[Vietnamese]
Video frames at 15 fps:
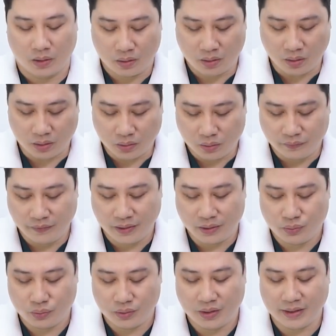do đó đối với
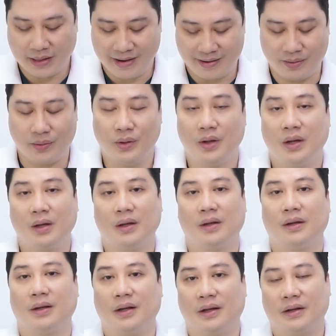cái trụ nhân tạo
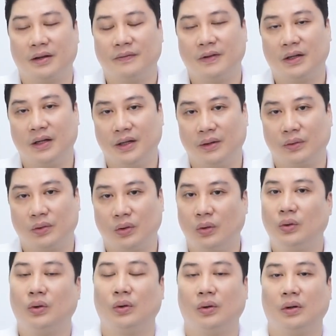là cái vật liệu
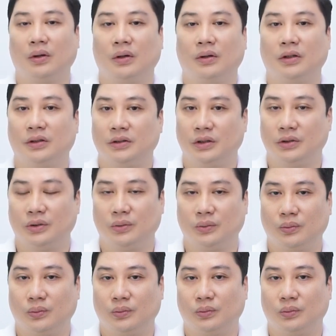tốt được sử dụng